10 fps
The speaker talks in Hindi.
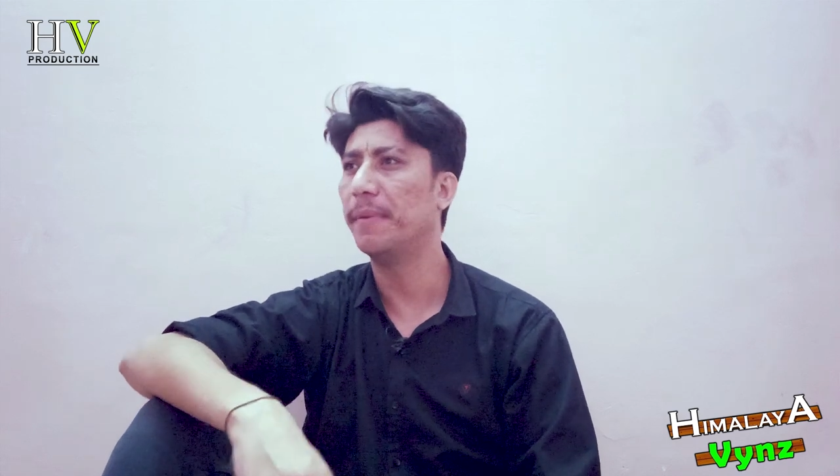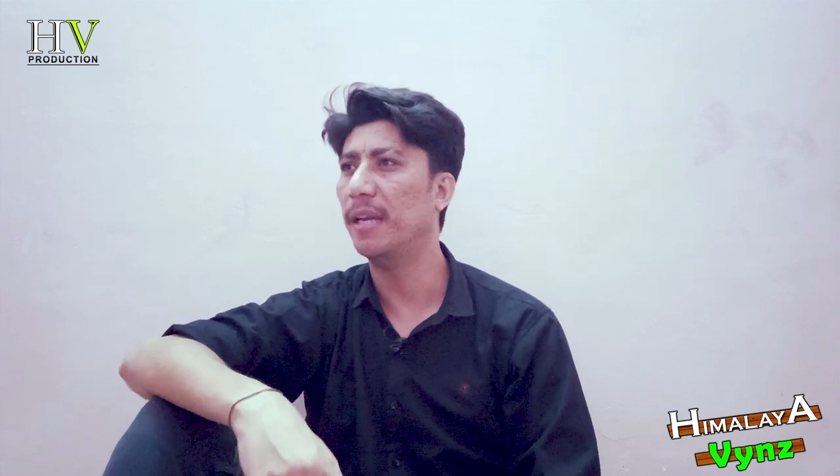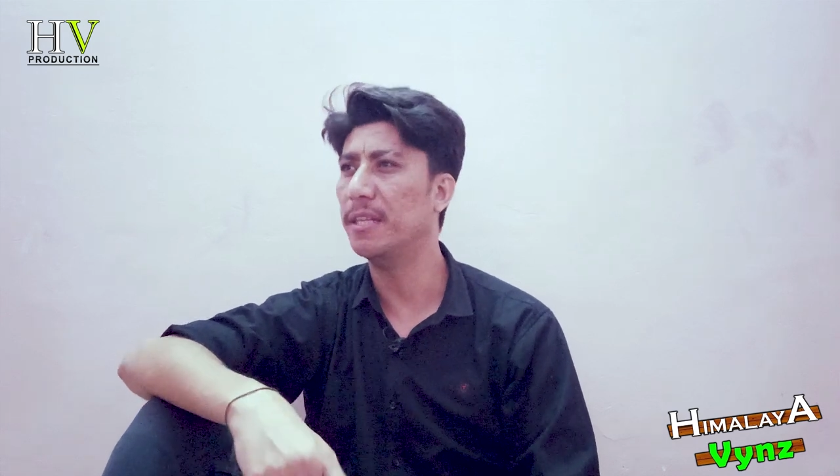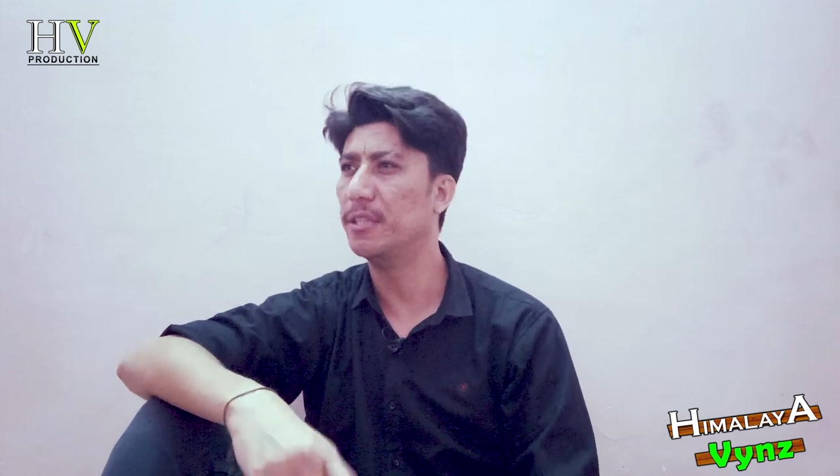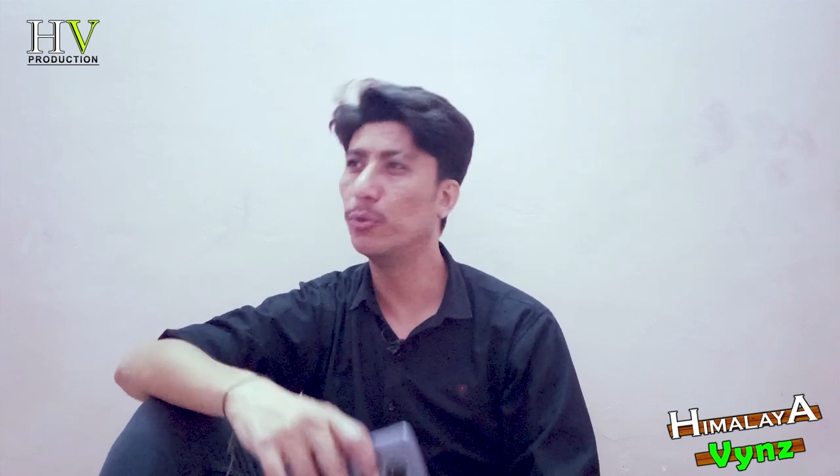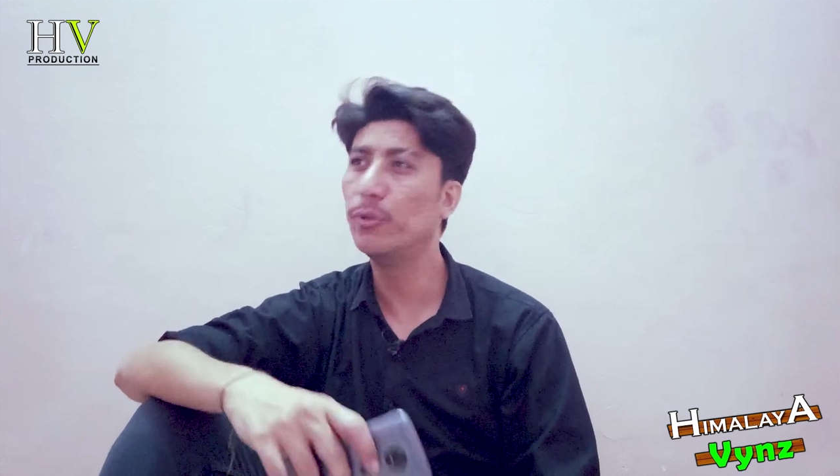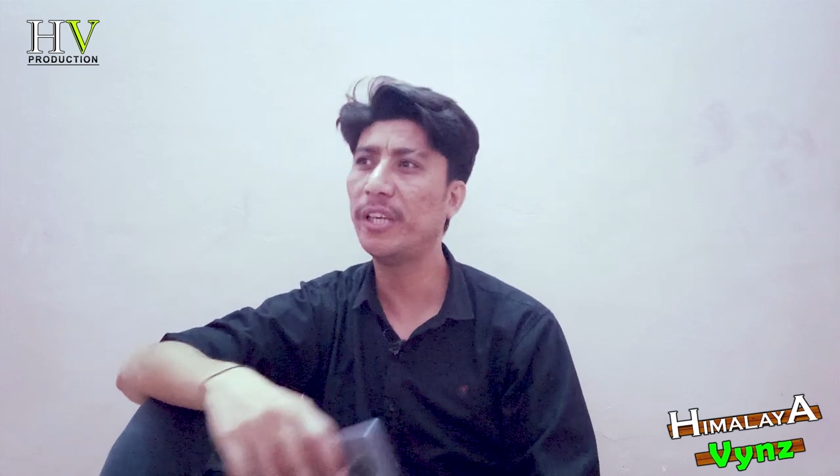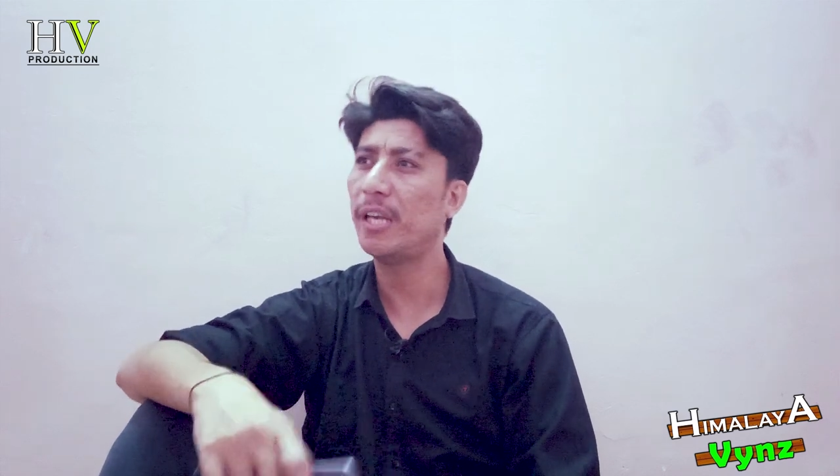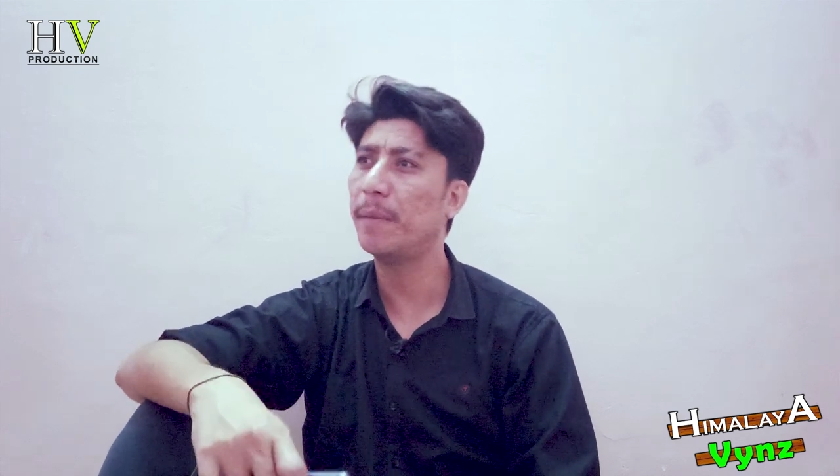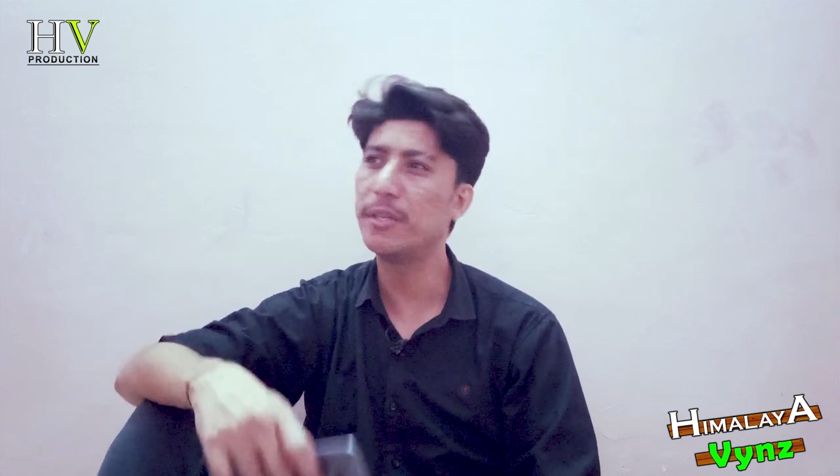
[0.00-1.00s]
फैलाएं ज़रूरी
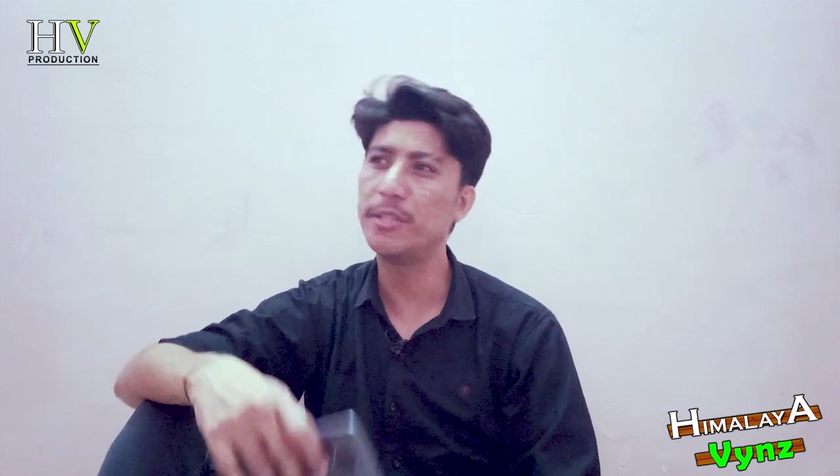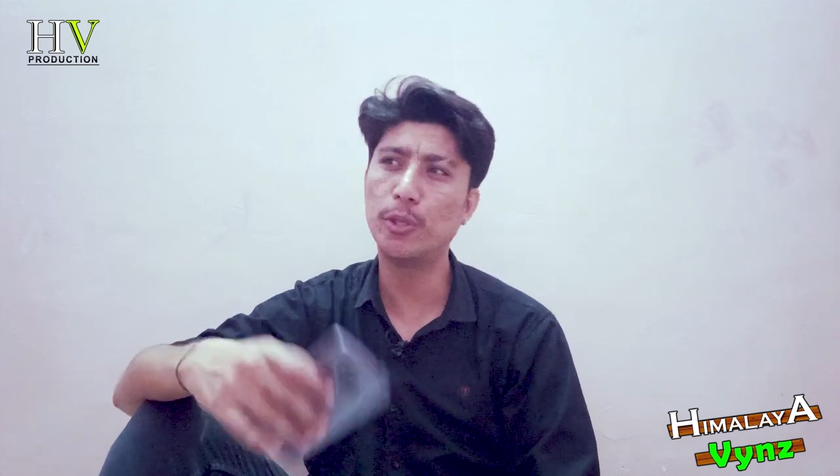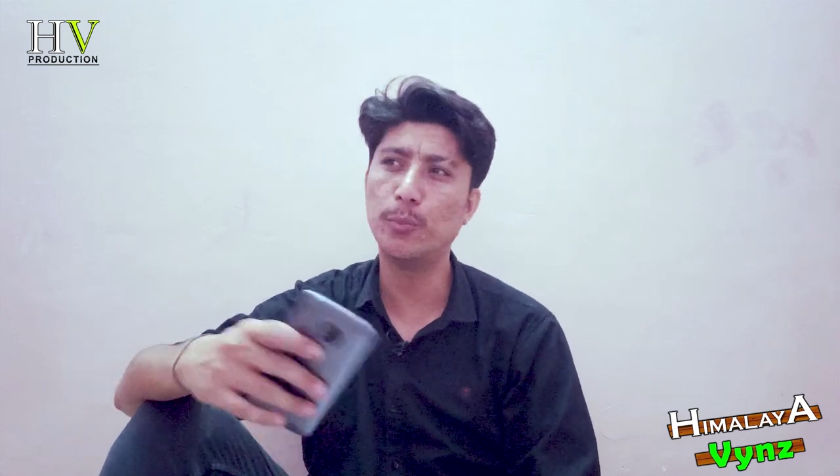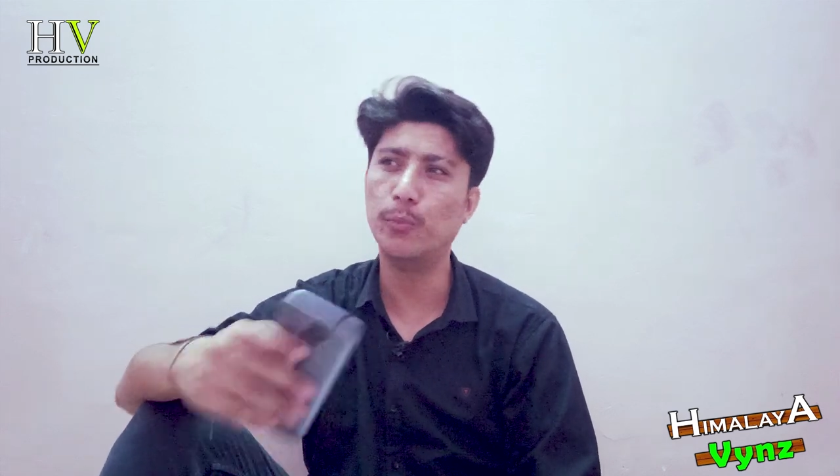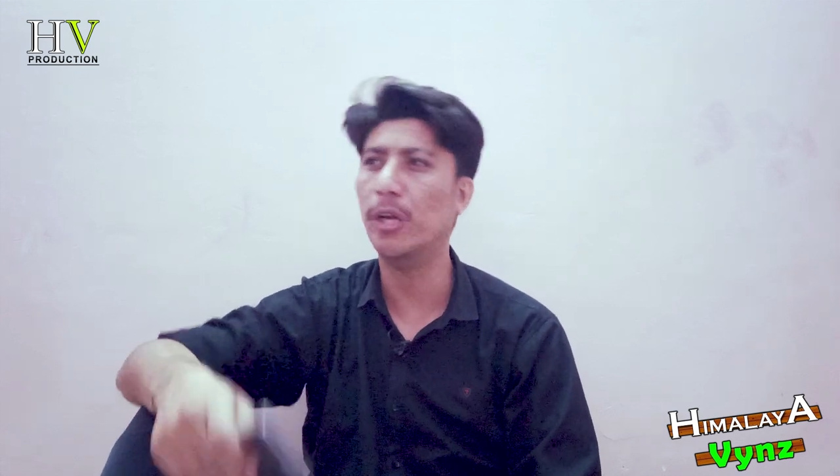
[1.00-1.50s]
नहीं हम किसी को